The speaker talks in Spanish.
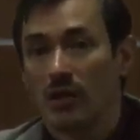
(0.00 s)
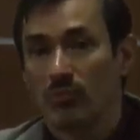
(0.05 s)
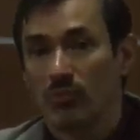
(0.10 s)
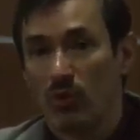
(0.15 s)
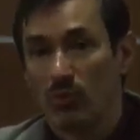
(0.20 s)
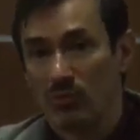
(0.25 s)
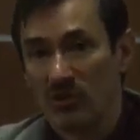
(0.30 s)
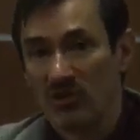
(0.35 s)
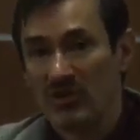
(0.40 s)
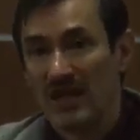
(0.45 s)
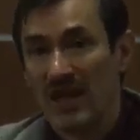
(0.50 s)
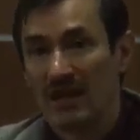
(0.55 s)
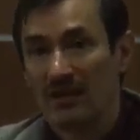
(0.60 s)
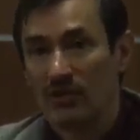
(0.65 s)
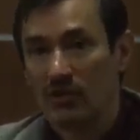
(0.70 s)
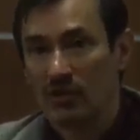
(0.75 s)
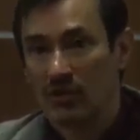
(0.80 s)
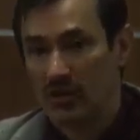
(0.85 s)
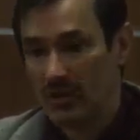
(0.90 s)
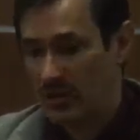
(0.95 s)
eh,
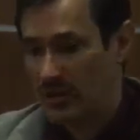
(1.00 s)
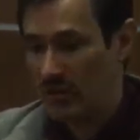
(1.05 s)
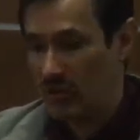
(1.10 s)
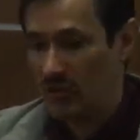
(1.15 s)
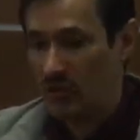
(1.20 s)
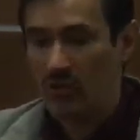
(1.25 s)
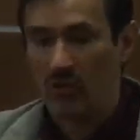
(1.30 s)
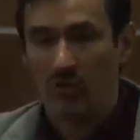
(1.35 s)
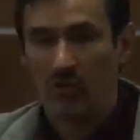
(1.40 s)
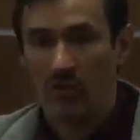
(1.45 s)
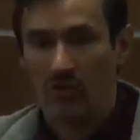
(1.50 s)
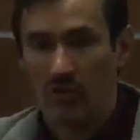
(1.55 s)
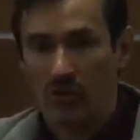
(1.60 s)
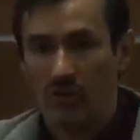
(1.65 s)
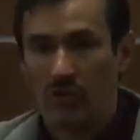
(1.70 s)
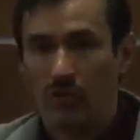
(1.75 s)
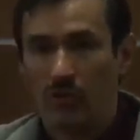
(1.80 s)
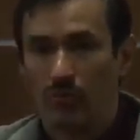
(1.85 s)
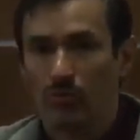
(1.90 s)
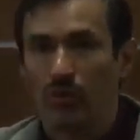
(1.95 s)
propiciando
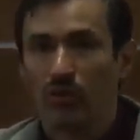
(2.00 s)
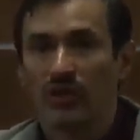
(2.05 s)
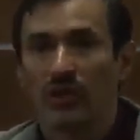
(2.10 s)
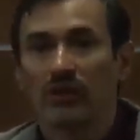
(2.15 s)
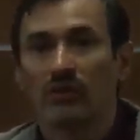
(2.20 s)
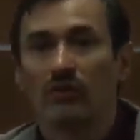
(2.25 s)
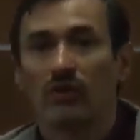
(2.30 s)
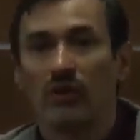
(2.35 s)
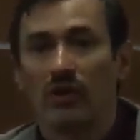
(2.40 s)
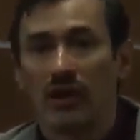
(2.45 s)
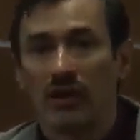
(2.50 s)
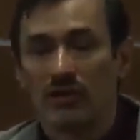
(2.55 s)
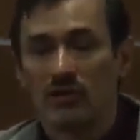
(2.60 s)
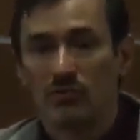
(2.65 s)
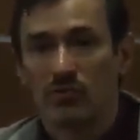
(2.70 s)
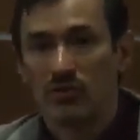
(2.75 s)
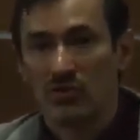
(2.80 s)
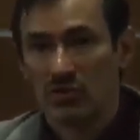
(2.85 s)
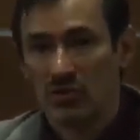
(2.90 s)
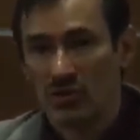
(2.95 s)
o poniendo
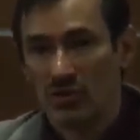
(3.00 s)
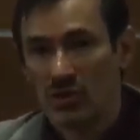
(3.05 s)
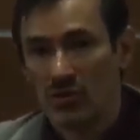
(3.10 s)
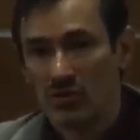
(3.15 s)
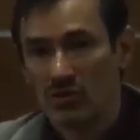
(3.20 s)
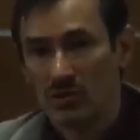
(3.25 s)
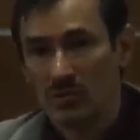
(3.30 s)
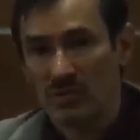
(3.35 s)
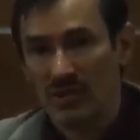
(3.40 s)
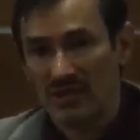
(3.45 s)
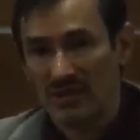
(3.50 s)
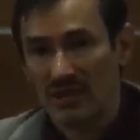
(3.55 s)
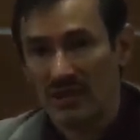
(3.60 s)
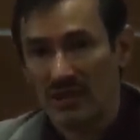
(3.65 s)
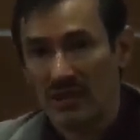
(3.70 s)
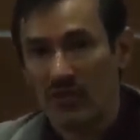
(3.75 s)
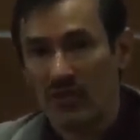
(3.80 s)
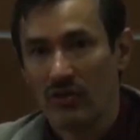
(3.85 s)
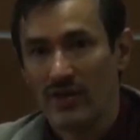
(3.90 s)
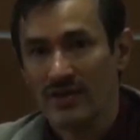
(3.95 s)
a disposición de los
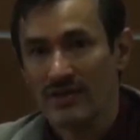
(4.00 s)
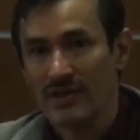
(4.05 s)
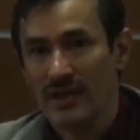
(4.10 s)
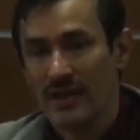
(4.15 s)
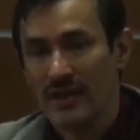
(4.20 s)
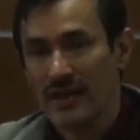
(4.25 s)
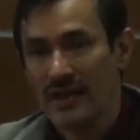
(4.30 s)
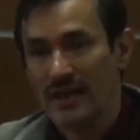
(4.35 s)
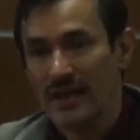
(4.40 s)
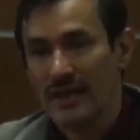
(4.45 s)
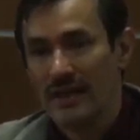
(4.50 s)
investigadores.